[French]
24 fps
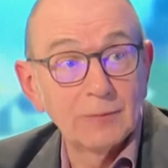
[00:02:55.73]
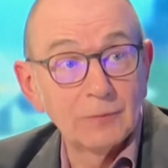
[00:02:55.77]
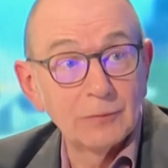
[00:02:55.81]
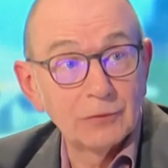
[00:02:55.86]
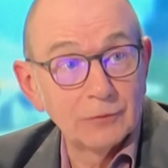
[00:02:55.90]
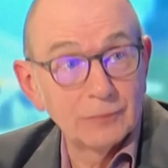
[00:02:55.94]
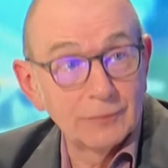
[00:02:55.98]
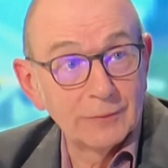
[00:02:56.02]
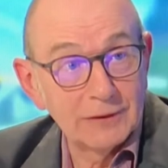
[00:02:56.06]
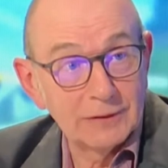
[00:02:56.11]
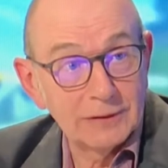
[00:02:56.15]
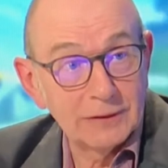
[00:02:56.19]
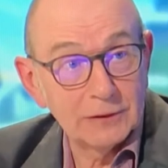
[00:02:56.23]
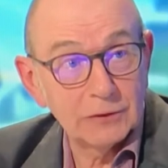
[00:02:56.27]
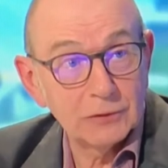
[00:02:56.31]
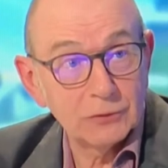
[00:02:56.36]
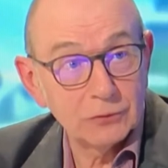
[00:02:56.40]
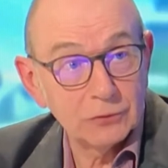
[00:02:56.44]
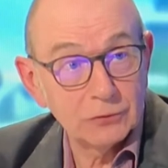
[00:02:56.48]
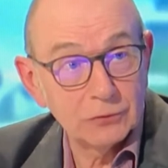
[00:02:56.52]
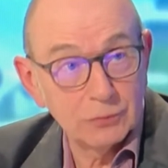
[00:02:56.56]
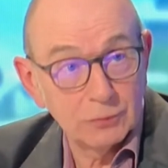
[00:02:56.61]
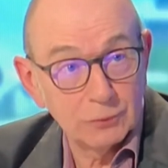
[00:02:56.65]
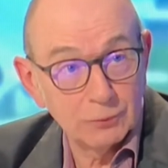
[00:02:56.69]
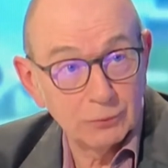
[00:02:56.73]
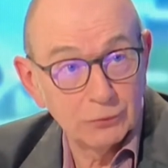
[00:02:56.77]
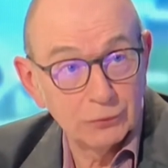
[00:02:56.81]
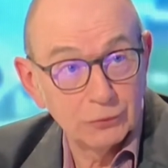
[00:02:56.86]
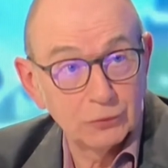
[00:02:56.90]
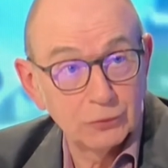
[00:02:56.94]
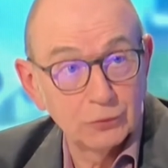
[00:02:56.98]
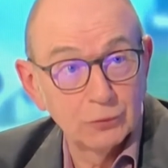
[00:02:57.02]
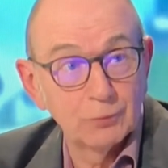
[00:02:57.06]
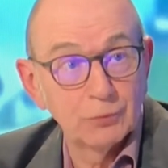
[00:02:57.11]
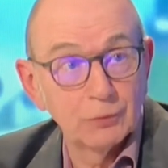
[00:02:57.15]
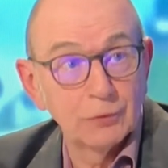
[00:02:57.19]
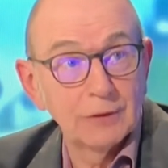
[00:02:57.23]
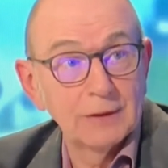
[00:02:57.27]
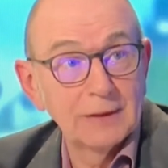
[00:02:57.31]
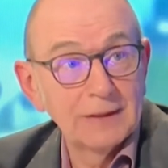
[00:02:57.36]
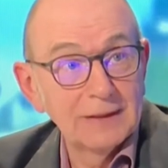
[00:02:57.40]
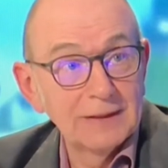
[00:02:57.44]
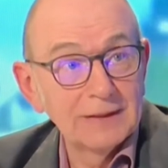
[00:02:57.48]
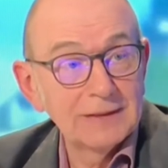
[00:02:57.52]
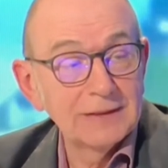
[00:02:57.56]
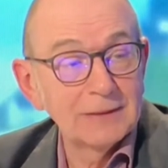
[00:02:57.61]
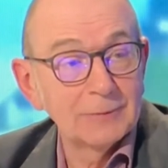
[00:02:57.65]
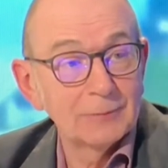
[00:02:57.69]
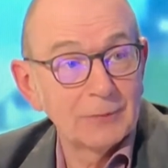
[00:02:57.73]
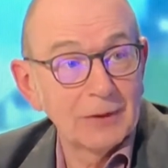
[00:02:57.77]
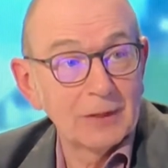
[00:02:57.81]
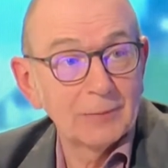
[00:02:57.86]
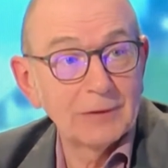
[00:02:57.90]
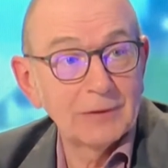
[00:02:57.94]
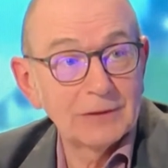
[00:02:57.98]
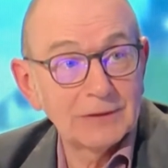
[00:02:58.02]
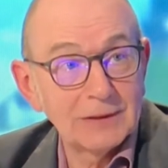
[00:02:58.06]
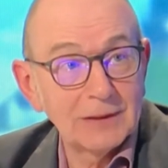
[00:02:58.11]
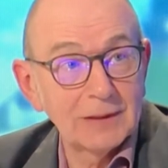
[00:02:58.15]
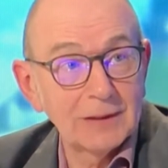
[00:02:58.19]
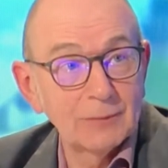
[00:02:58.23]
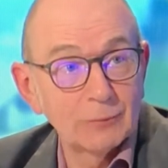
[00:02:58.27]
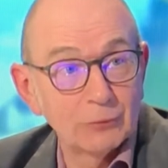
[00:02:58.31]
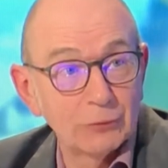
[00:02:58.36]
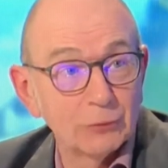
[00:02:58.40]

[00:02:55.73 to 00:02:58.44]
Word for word: mais d'une manière plus souple qui permettrait,